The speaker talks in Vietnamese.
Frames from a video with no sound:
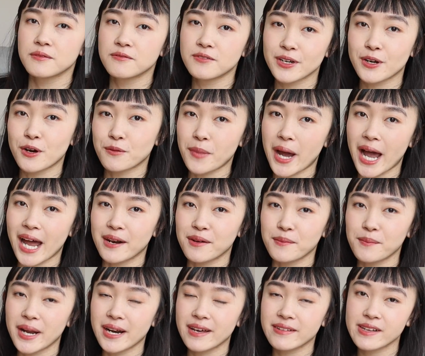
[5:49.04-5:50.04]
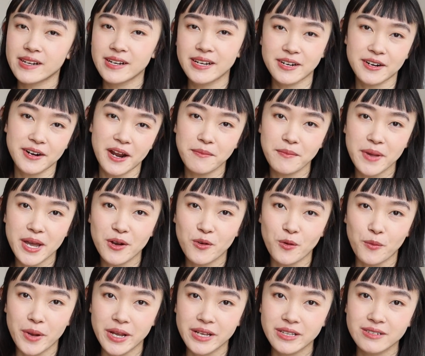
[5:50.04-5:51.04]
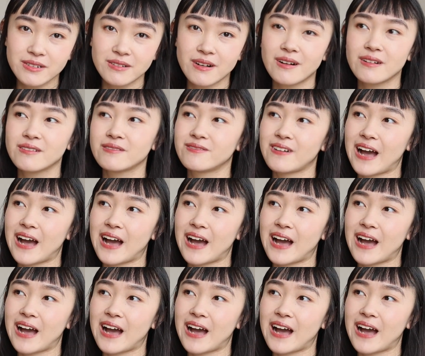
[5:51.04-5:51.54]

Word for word: Vậy còn bạn, bạn đã xác định được đam mê của mình chưa?